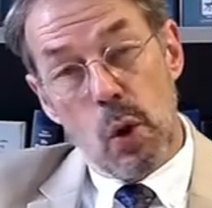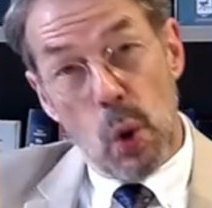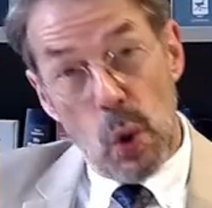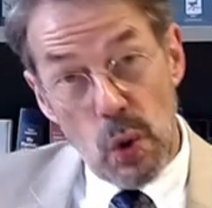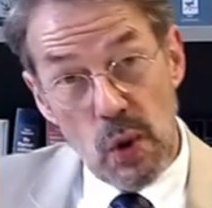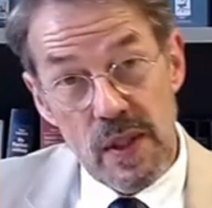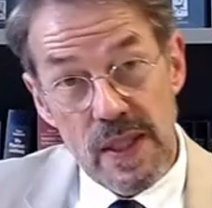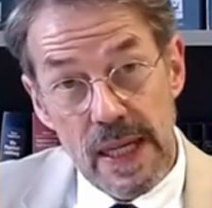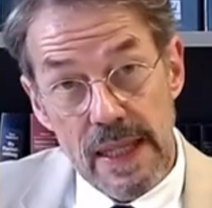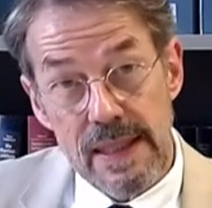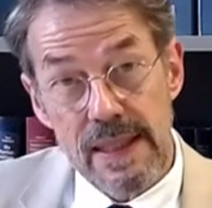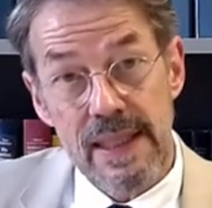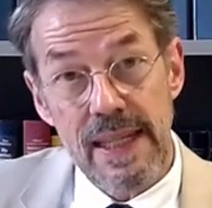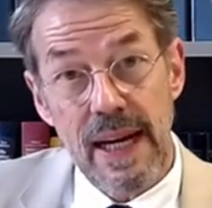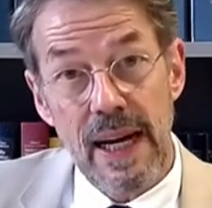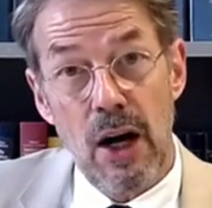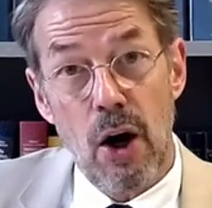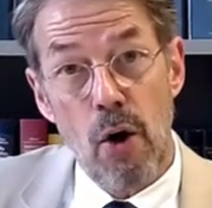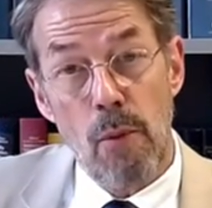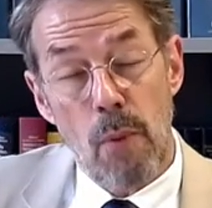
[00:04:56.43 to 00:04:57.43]

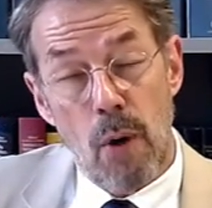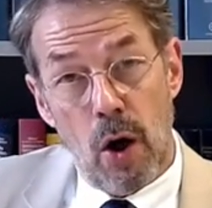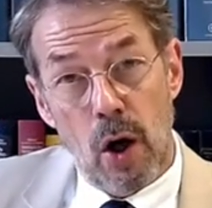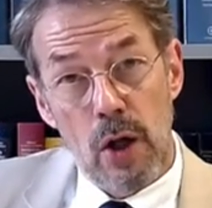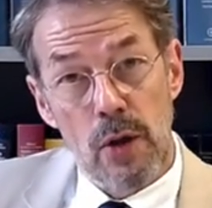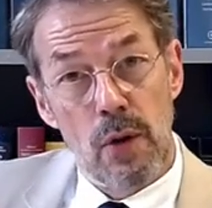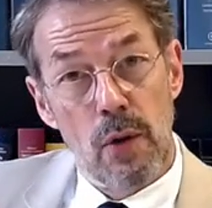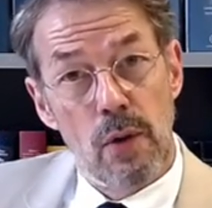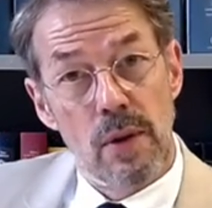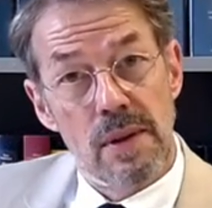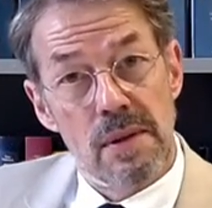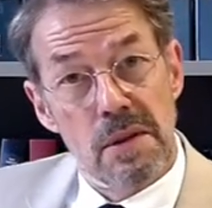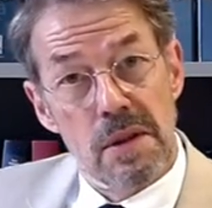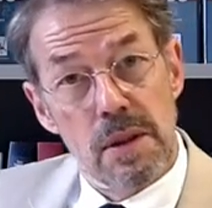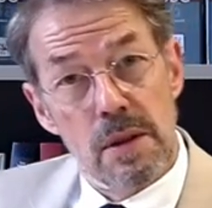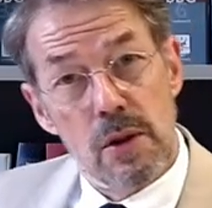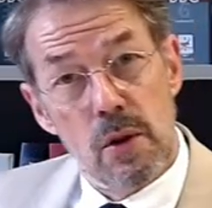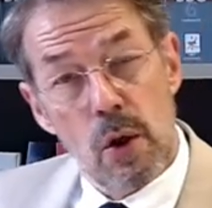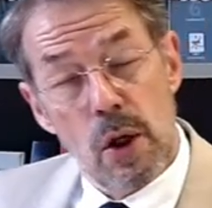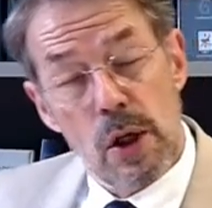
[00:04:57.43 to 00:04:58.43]
Grundsätze der Raumordnung
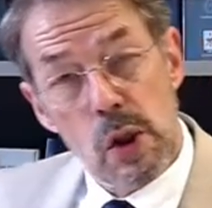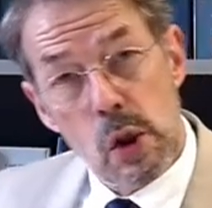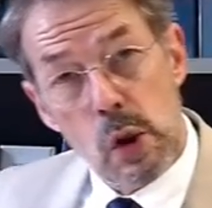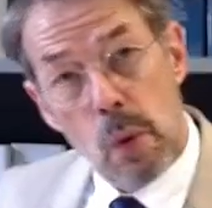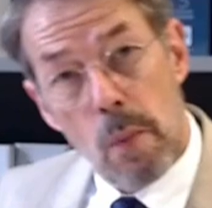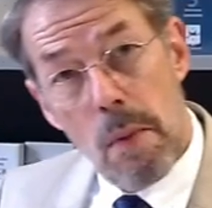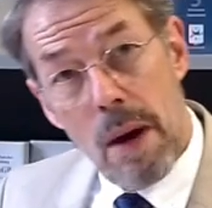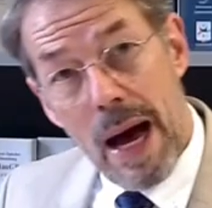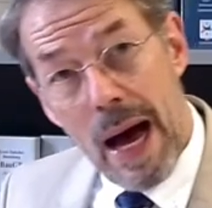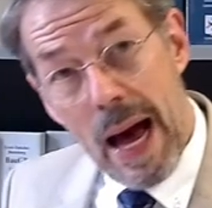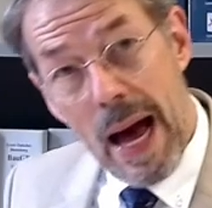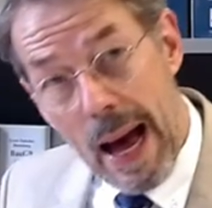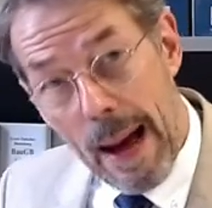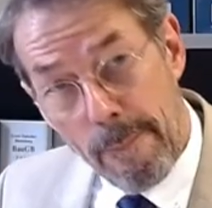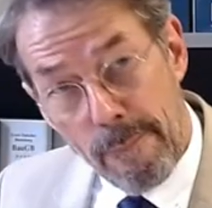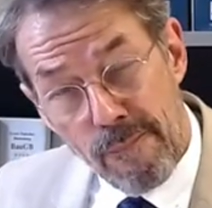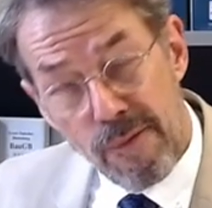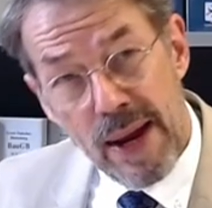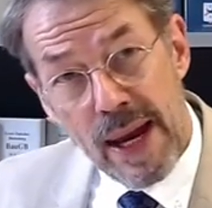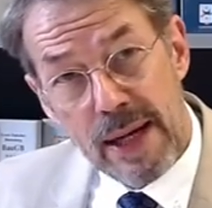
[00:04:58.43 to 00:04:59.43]
gehören zum
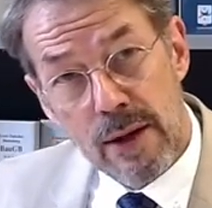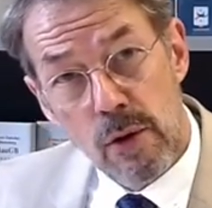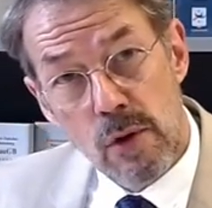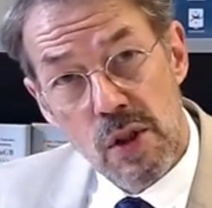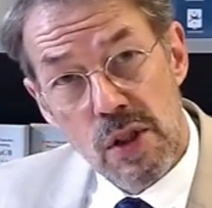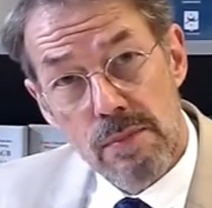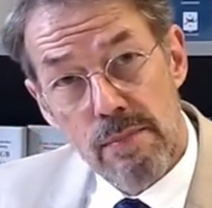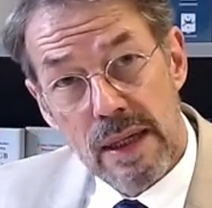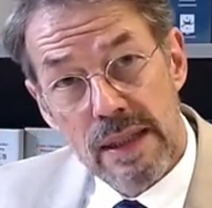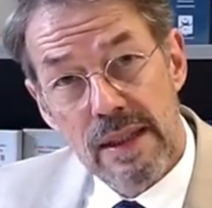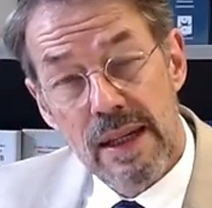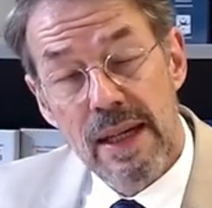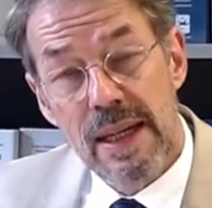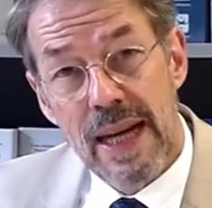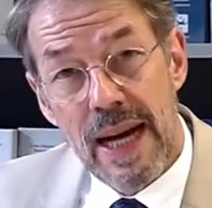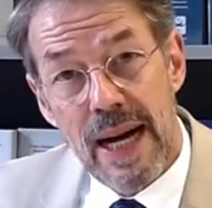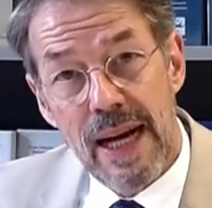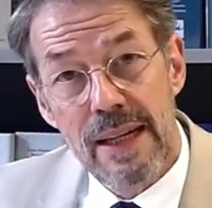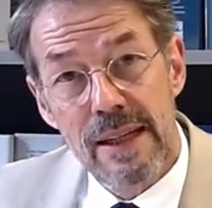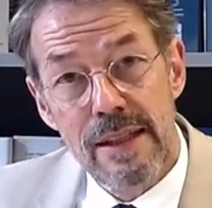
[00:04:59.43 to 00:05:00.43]

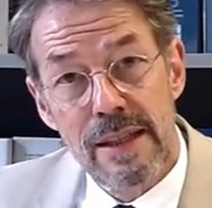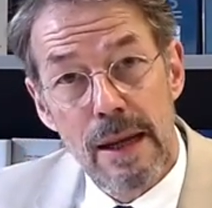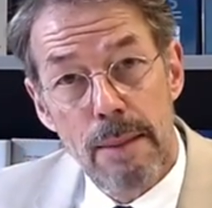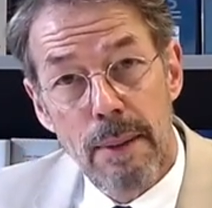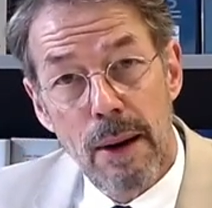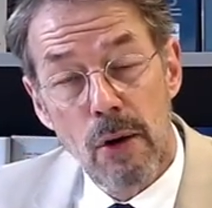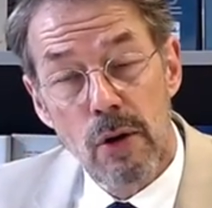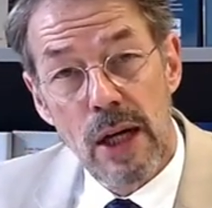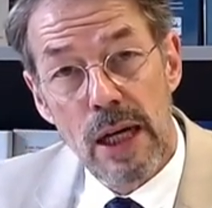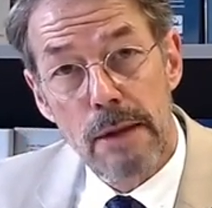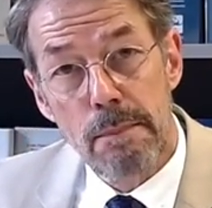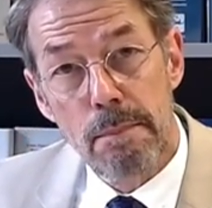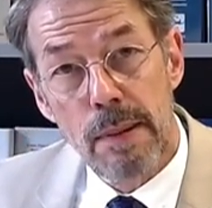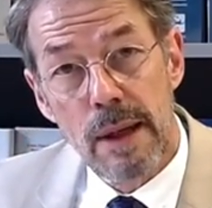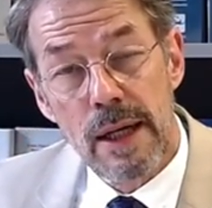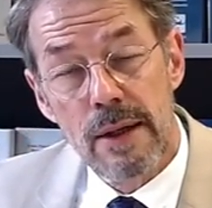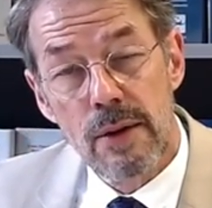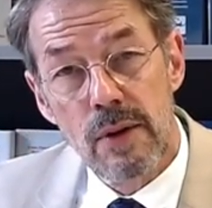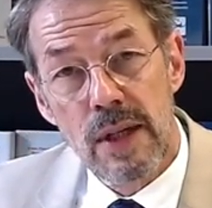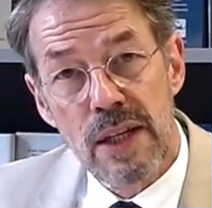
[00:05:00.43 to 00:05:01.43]
Abwägungsmaterial in der
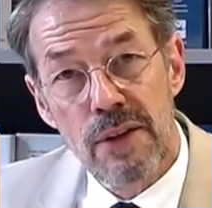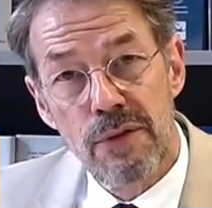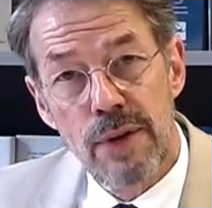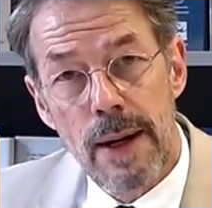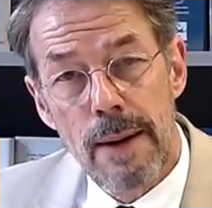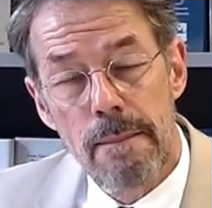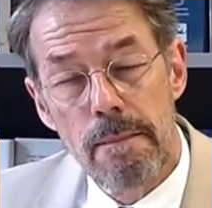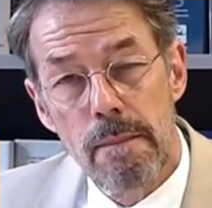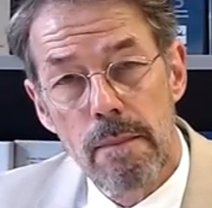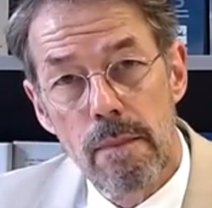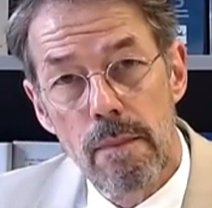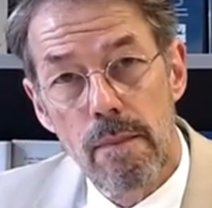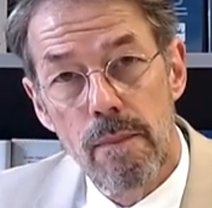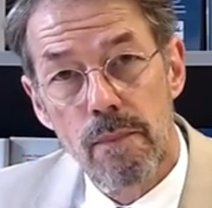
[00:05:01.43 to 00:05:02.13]
Bauleitplanung etwa.